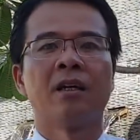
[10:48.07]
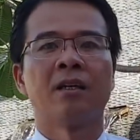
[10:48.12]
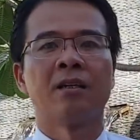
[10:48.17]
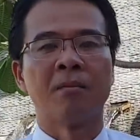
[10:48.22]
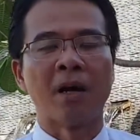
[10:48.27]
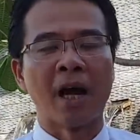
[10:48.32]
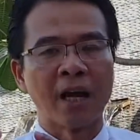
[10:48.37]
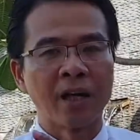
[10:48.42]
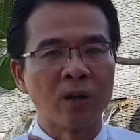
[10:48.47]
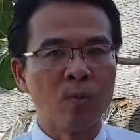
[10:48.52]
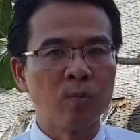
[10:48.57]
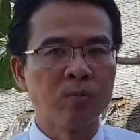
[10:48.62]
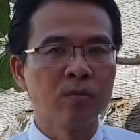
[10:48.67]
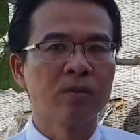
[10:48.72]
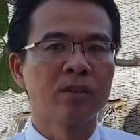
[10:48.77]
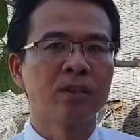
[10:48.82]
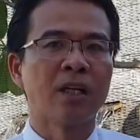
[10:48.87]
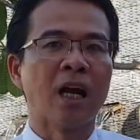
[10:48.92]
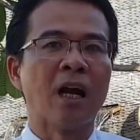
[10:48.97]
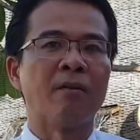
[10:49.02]
à,
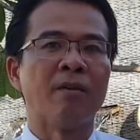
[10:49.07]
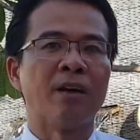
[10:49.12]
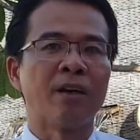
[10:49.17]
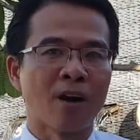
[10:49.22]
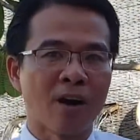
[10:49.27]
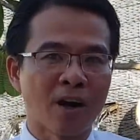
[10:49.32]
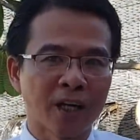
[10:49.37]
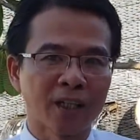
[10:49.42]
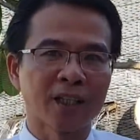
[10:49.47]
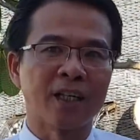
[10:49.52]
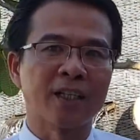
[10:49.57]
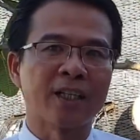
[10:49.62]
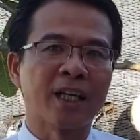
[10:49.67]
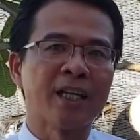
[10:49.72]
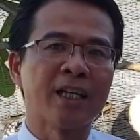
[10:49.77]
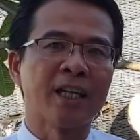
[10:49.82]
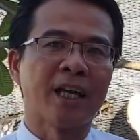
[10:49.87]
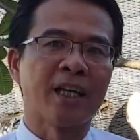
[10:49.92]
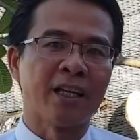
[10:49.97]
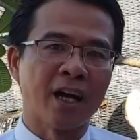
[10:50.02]
bạn cũng cần phải có
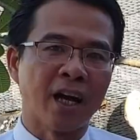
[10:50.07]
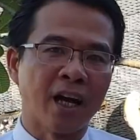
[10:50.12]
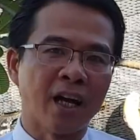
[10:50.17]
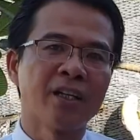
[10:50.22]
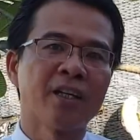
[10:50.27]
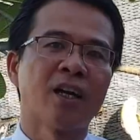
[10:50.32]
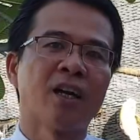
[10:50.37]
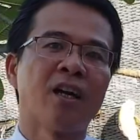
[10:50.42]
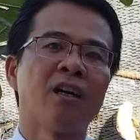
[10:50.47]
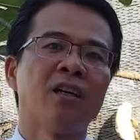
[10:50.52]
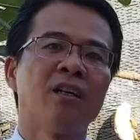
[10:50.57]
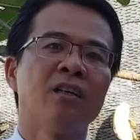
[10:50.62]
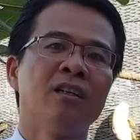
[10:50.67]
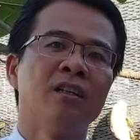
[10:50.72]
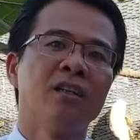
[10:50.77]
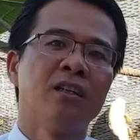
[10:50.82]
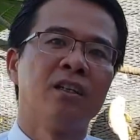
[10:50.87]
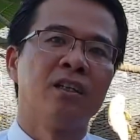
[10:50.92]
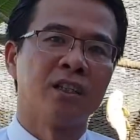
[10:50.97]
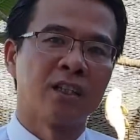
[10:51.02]
cái tờ giấy này để
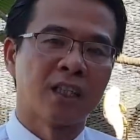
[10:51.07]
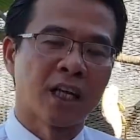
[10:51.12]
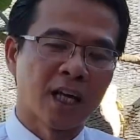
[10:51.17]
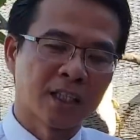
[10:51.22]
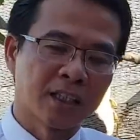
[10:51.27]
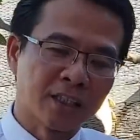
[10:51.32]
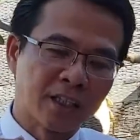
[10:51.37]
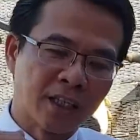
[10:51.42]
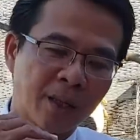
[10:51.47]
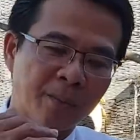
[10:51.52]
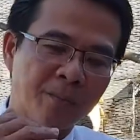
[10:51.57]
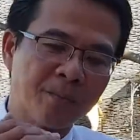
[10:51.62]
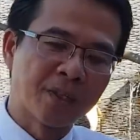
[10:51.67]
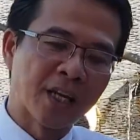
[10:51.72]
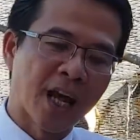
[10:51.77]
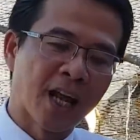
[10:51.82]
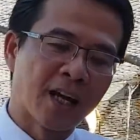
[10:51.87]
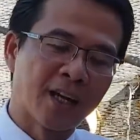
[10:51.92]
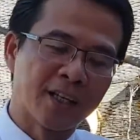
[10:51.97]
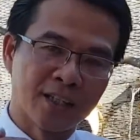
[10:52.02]
cho người ta
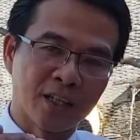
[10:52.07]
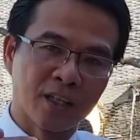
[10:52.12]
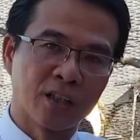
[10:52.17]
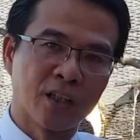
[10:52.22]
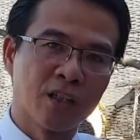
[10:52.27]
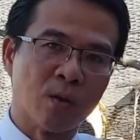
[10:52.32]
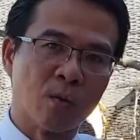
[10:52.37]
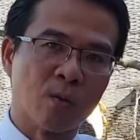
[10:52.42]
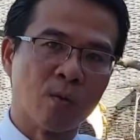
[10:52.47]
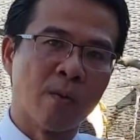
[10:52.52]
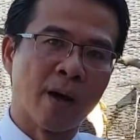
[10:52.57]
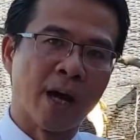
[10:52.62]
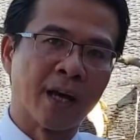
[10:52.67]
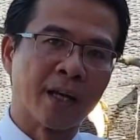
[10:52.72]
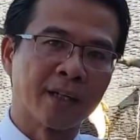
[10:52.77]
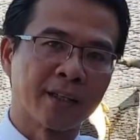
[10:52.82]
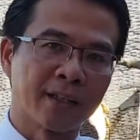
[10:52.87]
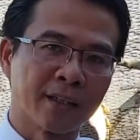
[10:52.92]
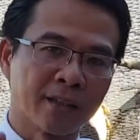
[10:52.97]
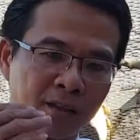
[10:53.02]
kiểm tra lịch sử tín dụng
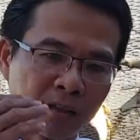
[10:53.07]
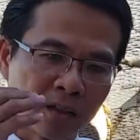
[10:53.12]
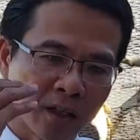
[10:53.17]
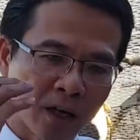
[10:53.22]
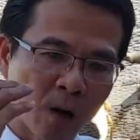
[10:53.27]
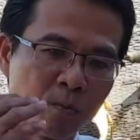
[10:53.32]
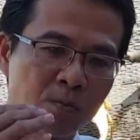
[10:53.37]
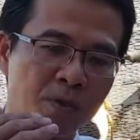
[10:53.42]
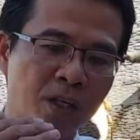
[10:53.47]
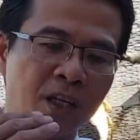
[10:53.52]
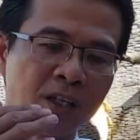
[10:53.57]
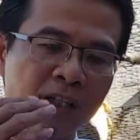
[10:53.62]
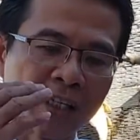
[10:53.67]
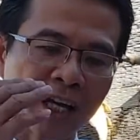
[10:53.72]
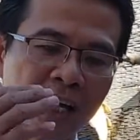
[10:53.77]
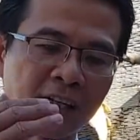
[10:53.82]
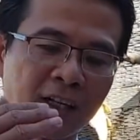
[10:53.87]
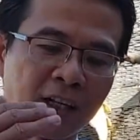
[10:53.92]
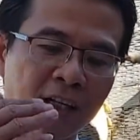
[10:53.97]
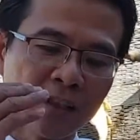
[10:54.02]
của bạn, không
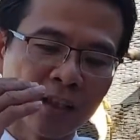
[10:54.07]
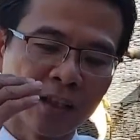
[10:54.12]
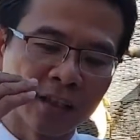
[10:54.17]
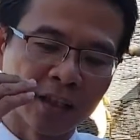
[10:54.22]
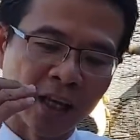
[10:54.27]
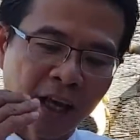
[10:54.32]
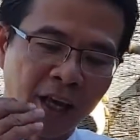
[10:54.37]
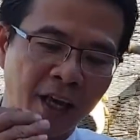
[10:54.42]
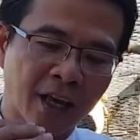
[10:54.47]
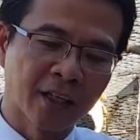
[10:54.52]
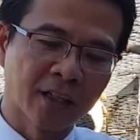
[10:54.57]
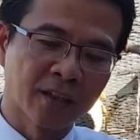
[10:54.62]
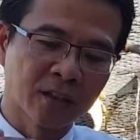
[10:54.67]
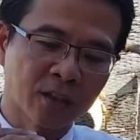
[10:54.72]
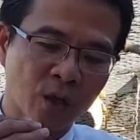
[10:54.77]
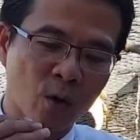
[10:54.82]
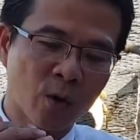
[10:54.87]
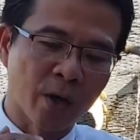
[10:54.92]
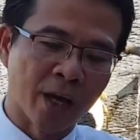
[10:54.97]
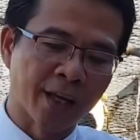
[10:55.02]
những căn cứ trên
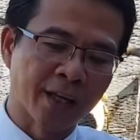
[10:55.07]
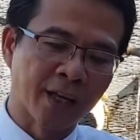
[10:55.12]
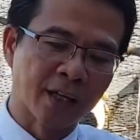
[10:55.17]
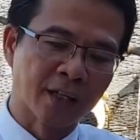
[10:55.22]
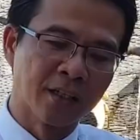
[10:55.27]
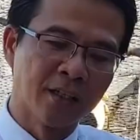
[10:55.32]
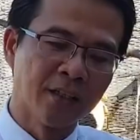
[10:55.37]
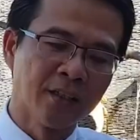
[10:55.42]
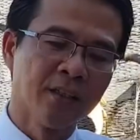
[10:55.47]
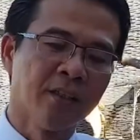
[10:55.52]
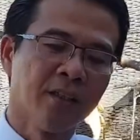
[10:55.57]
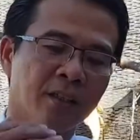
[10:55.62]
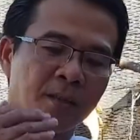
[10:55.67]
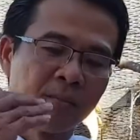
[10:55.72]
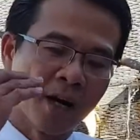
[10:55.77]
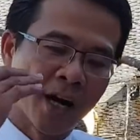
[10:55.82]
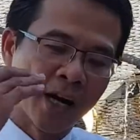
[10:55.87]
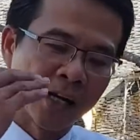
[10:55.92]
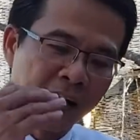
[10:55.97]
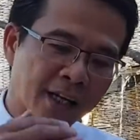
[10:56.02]
thẻ số thẻ căn cước
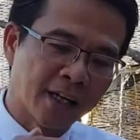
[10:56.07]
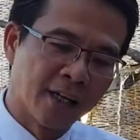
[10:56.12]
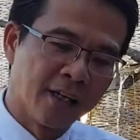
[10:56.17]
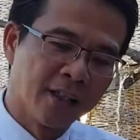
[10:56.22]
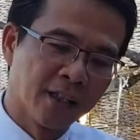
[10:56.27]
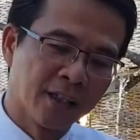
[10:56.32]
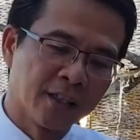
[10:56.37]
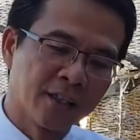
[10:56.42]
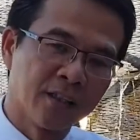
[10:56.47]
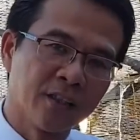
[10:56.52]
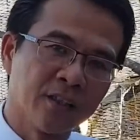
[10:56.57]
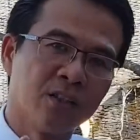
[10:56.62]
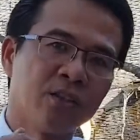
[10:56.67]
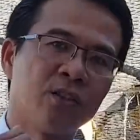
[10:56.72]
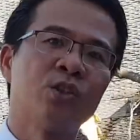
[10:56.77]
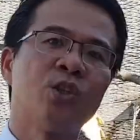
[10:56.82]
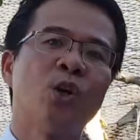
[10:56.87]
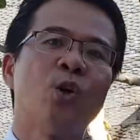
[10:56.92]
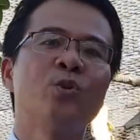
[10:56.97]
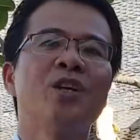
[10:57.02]
mà căn cứ
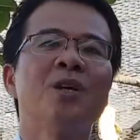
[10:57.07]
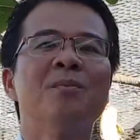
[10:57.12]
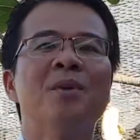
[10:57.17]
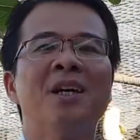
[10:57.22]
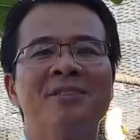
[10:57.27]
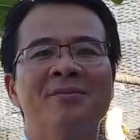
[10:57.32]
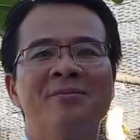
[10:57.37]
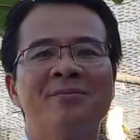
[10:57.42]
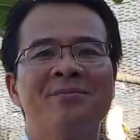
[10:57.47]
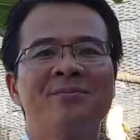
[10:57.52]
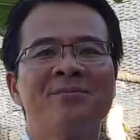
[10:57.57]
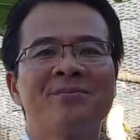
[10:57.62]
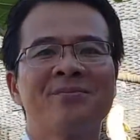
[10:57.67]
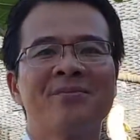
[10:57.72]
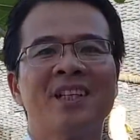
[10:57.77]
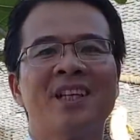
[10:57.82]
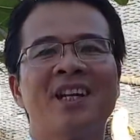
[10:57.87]
trên số chứng minh.